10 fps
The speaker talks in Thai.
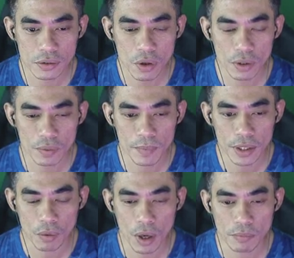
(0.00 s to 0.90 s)
จงมี
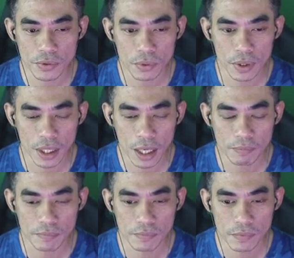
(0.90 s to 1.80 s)
แต่ความสุขนะครับ
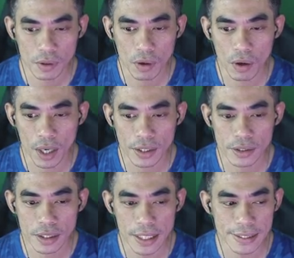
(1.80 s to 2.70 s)
ขอให้
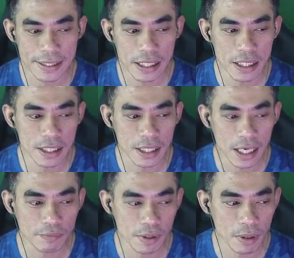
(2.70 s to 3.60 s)
เจริญเจริญนะค
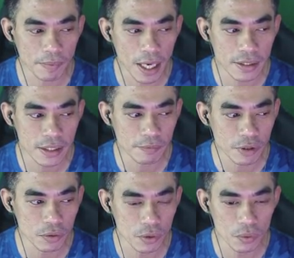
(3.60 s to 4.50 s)
รับสำหรับการสนับส
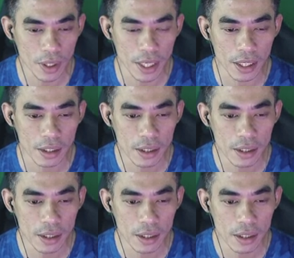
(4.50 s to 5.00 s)
นุนลุงเอก